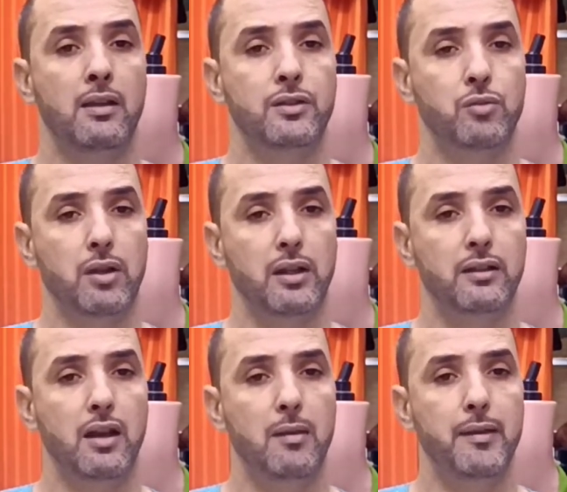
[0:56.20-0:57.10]
سواء كان
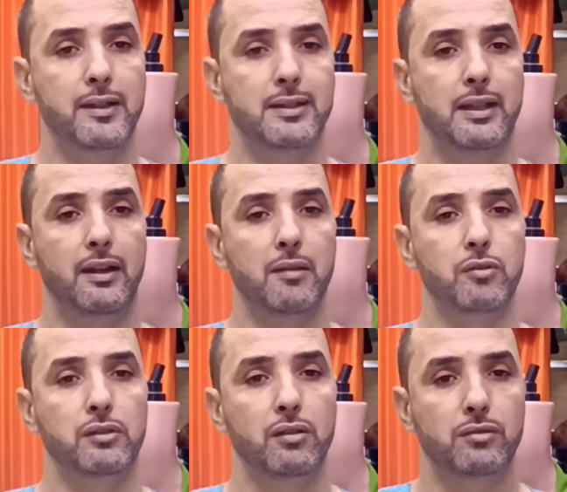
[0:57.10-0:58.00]
ديال البيع تسكرين
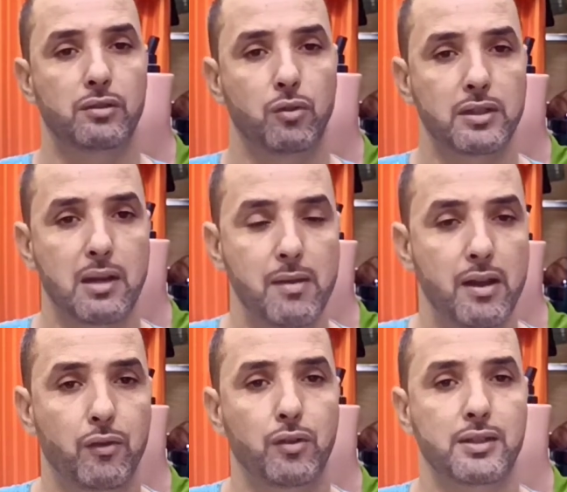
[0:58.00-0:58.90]
الموديل وتواصل
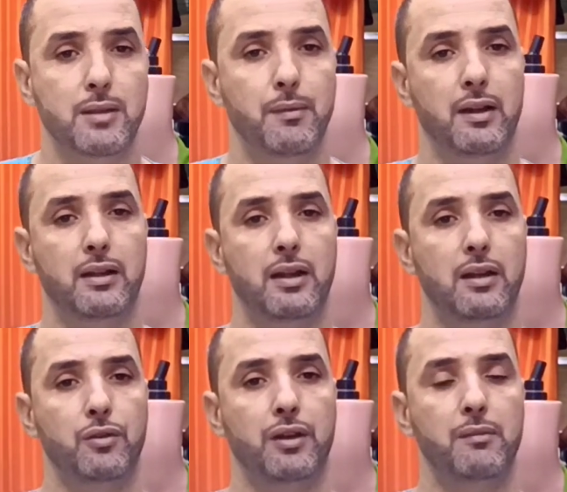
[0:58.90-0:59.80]
معنا في الواتساب اللي
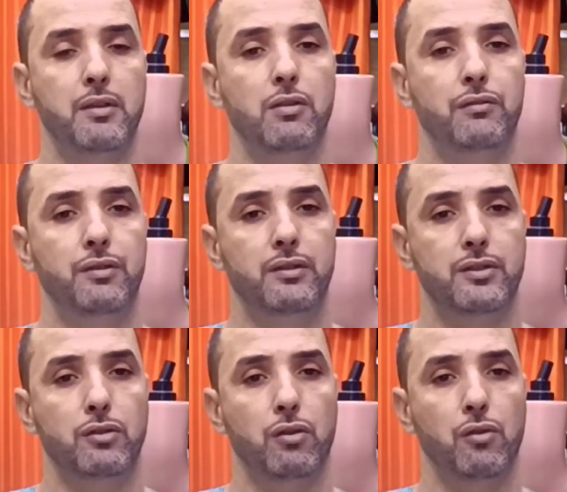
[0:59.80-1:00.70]
غنخليو الرقم ديالو في
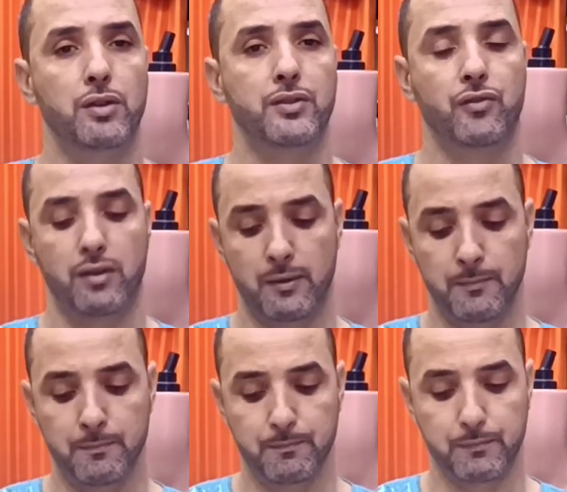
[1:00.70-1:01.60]
صندوق الوصف
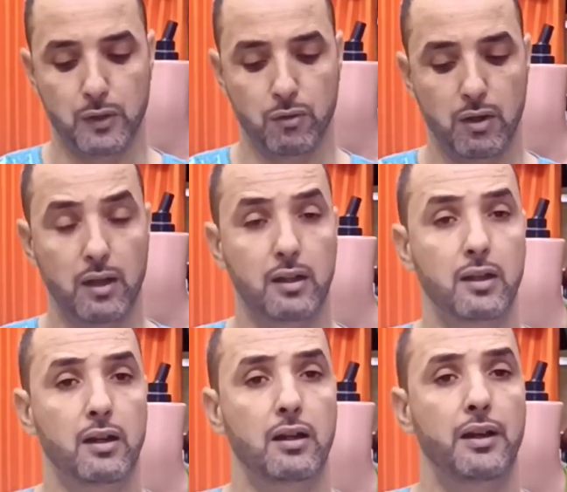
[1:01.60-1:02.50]

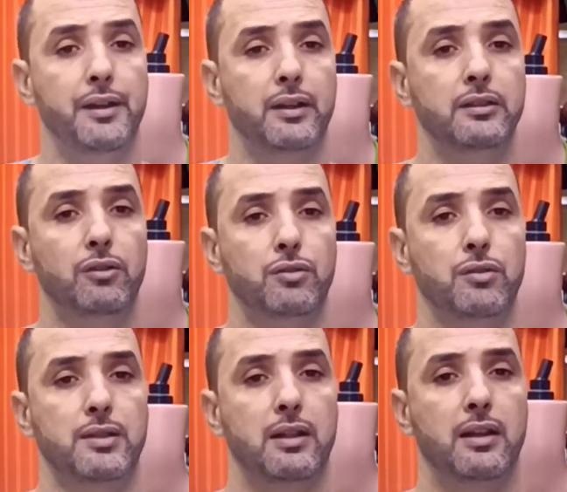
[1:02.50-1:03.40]
وهكا حنا كنديروا
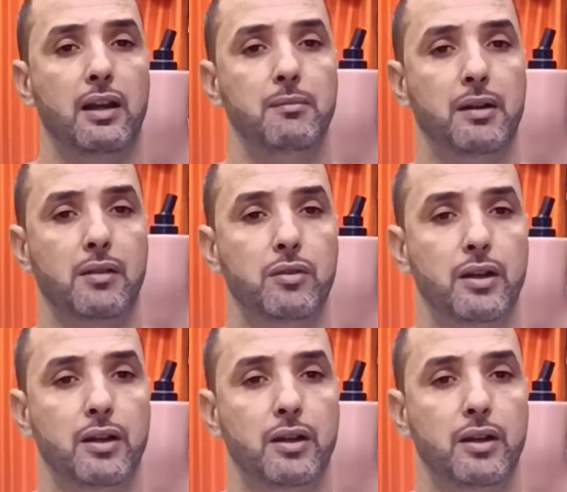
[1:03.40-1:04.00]
التوصيل داخل المغرب